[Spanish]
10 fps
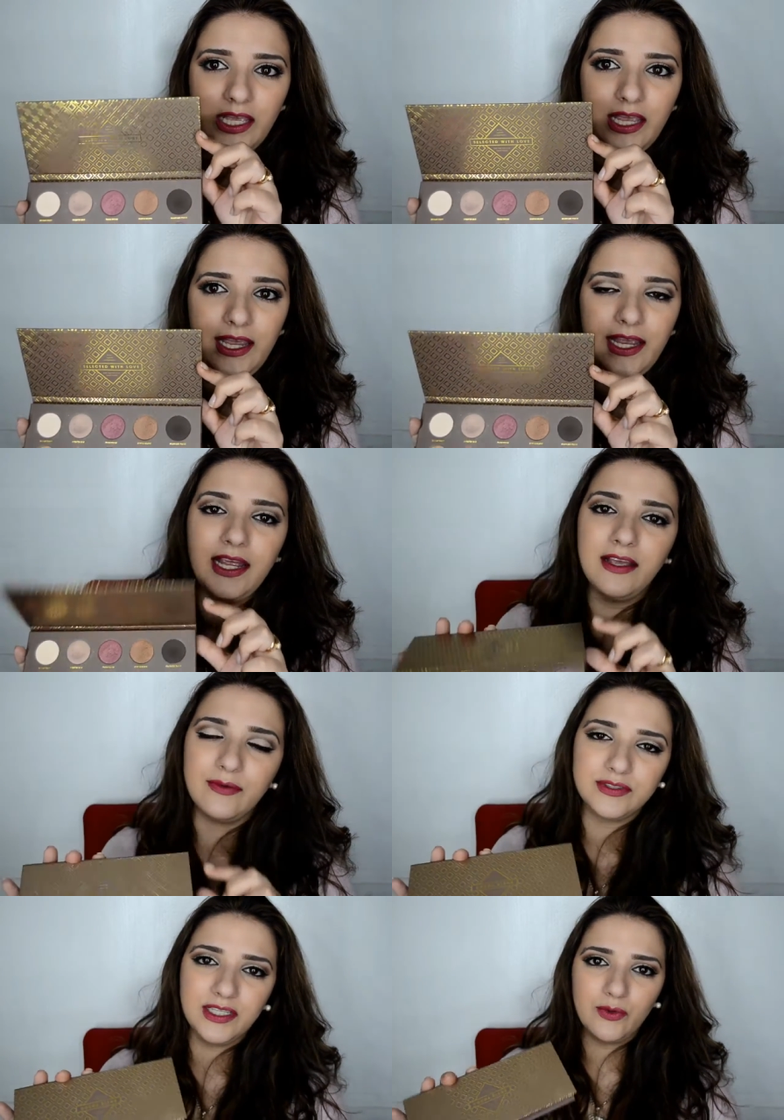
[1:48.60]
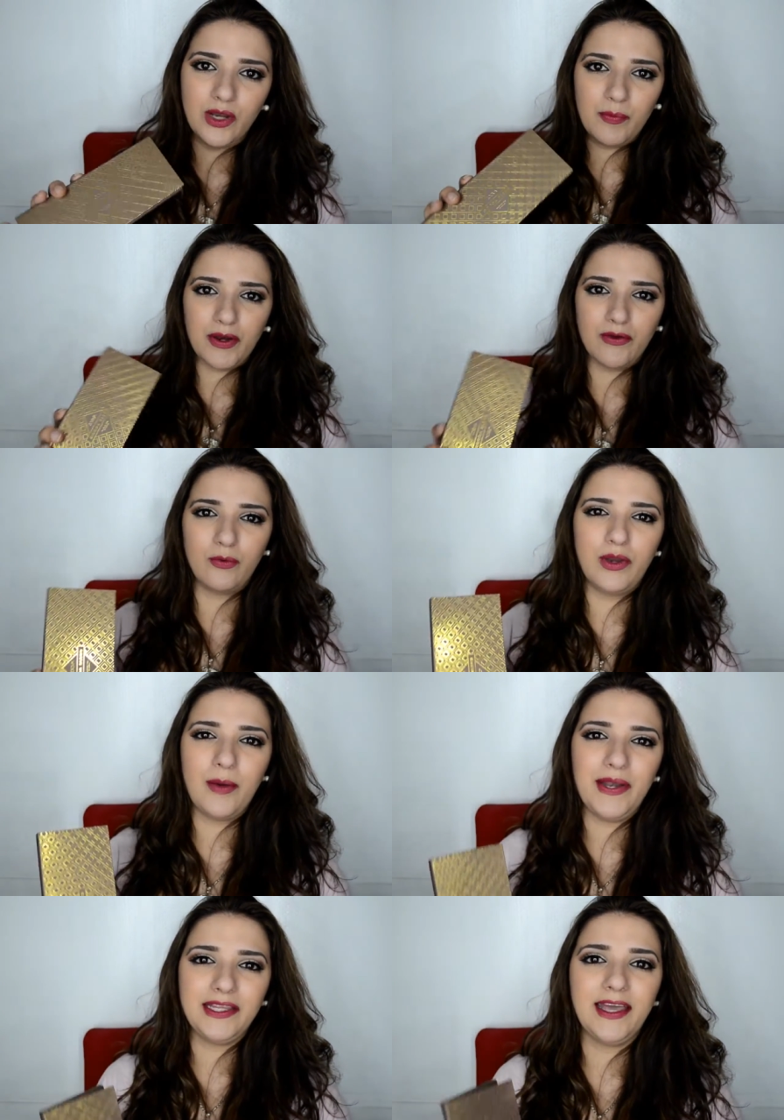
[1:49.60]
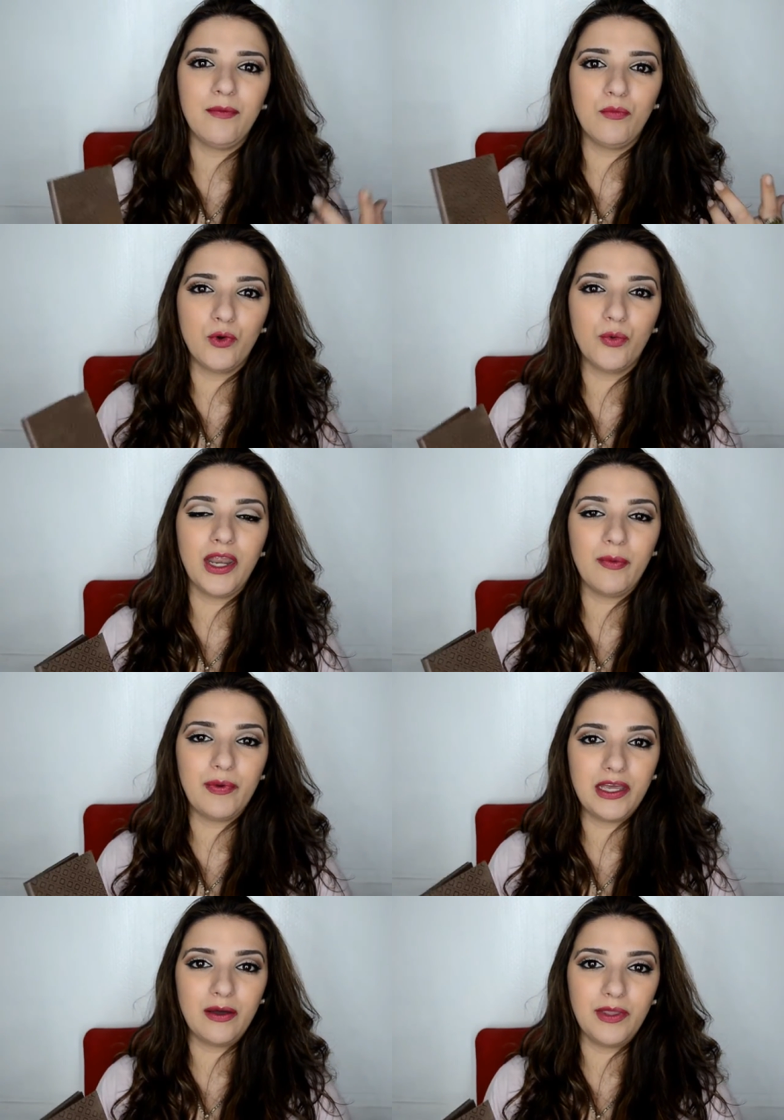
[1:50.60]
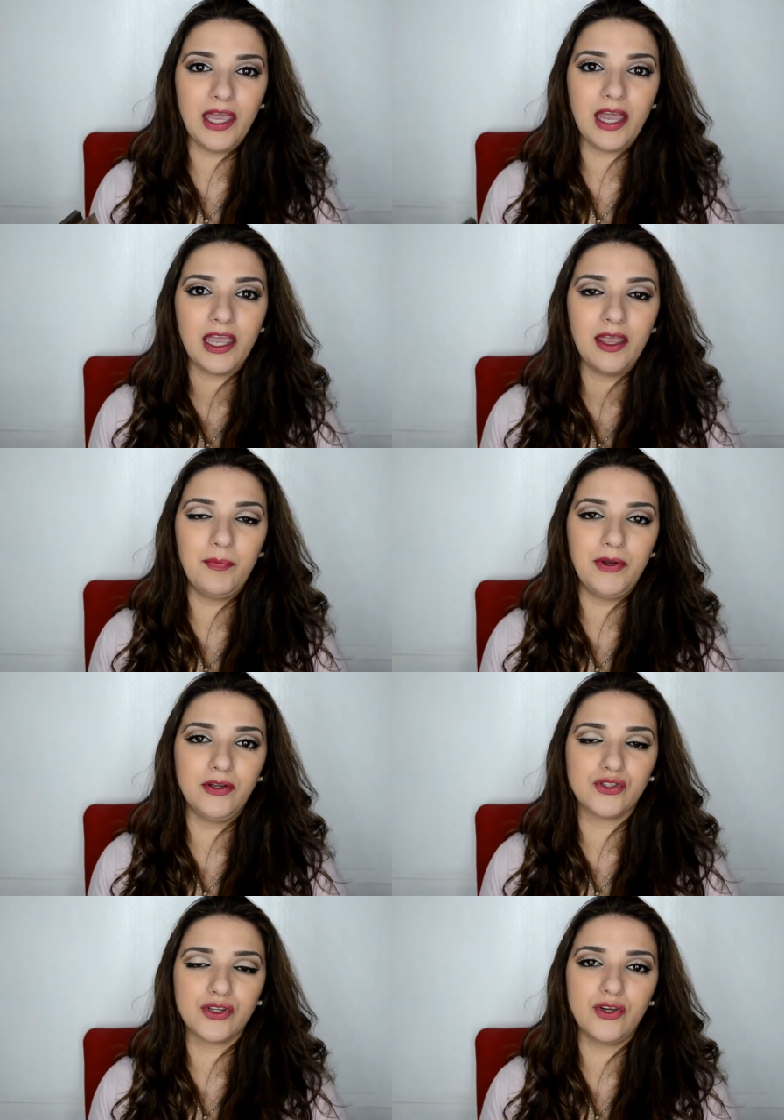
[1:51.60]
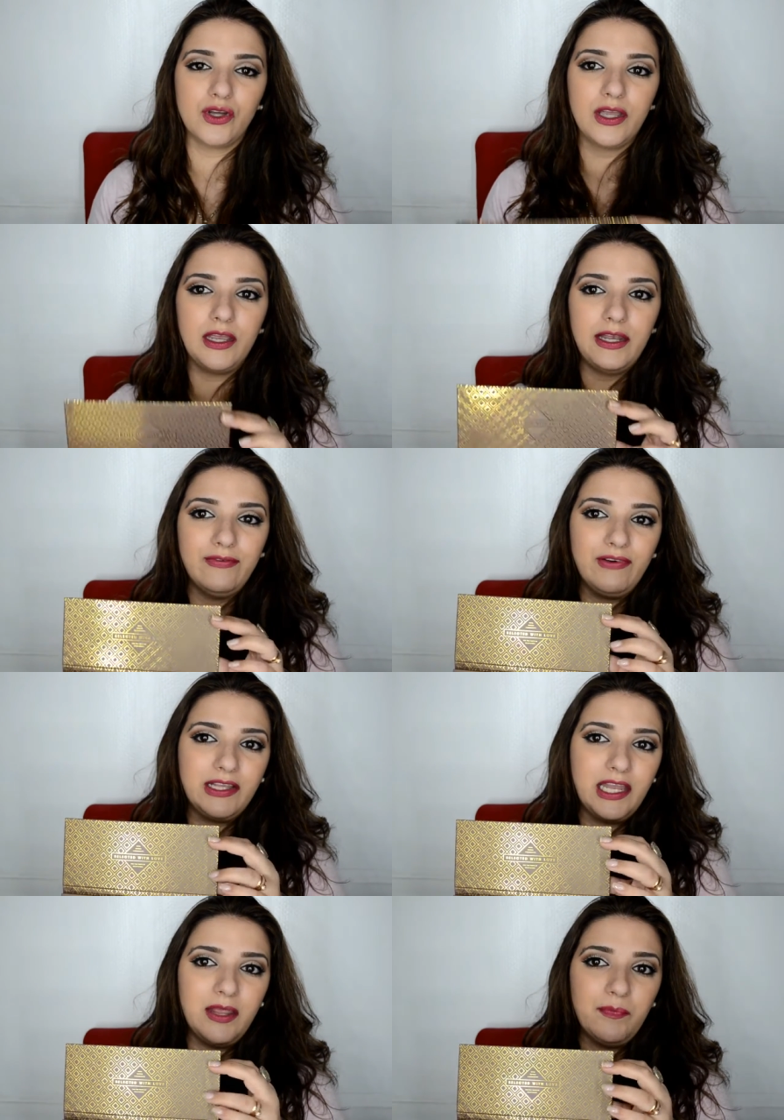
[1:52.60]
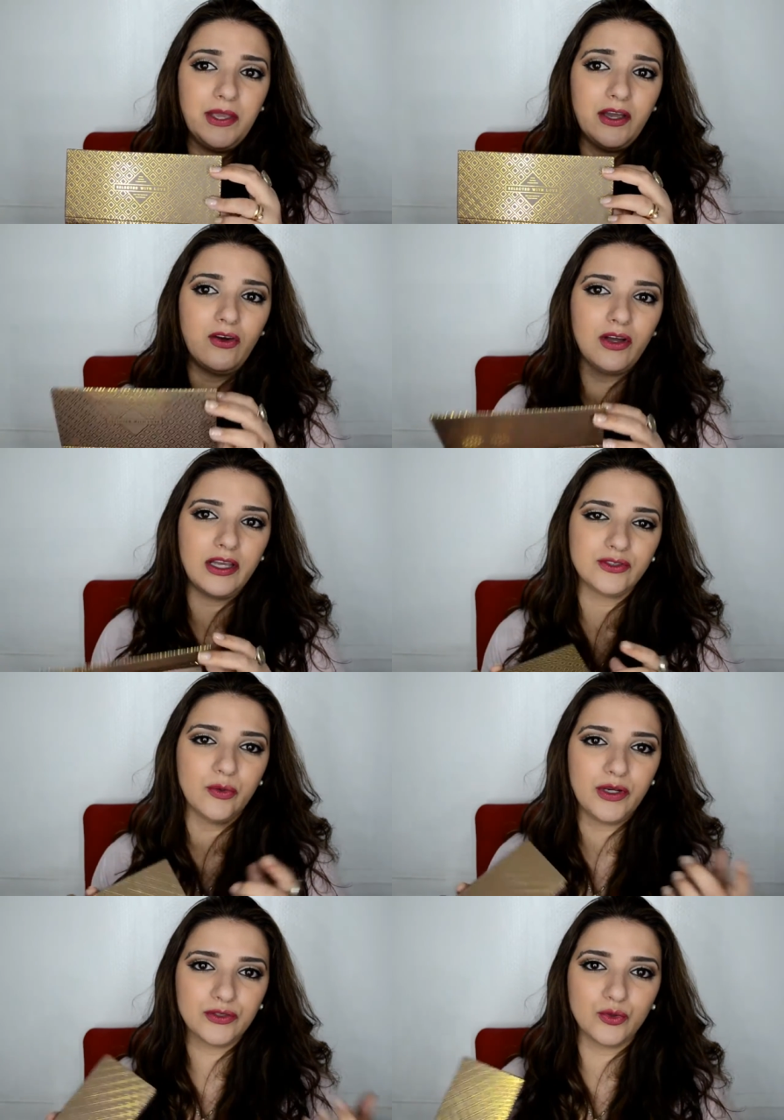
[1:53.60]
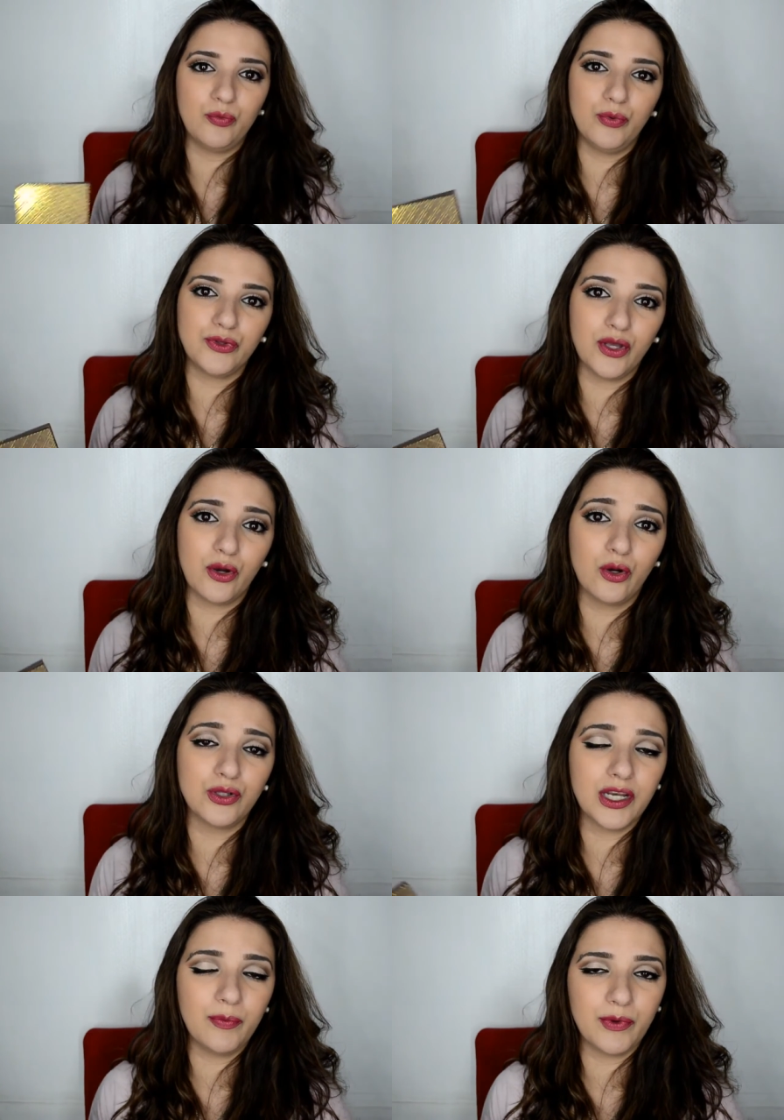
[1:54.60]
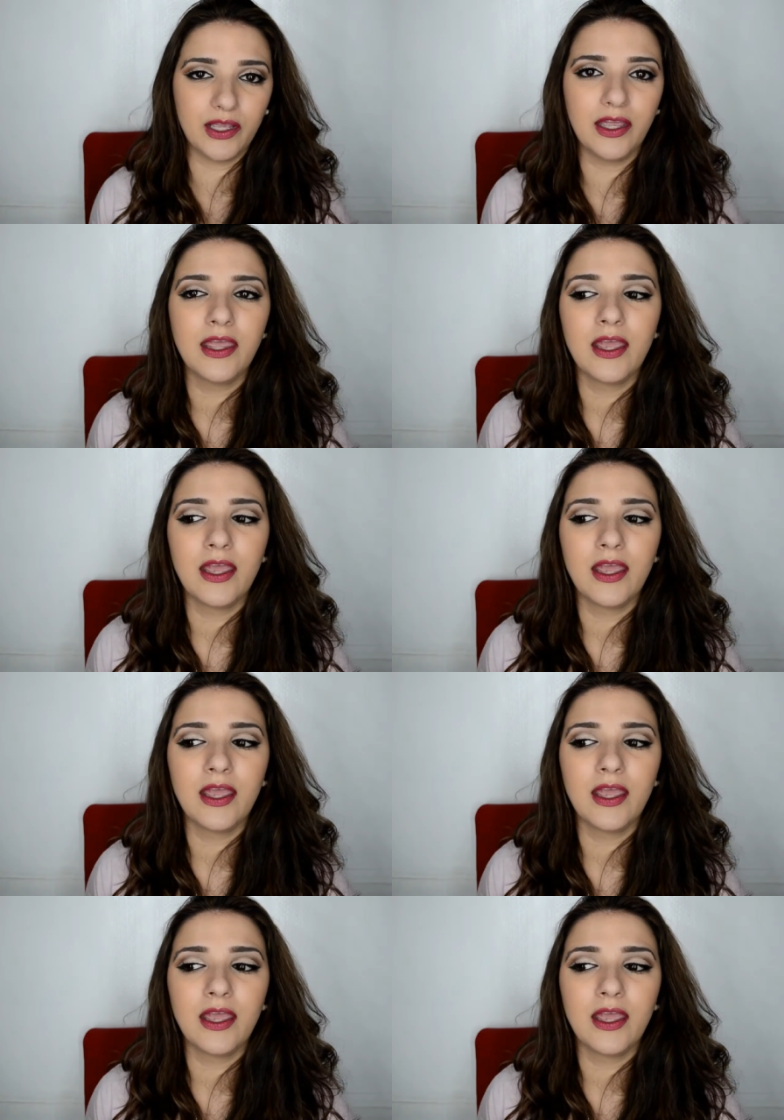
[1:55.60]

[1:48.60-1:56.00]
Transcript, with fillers: Eh, sería una, paleta muy buena para viaje, pero yo creo que le falta el espejo, que eso bueno es un punto en contra, porque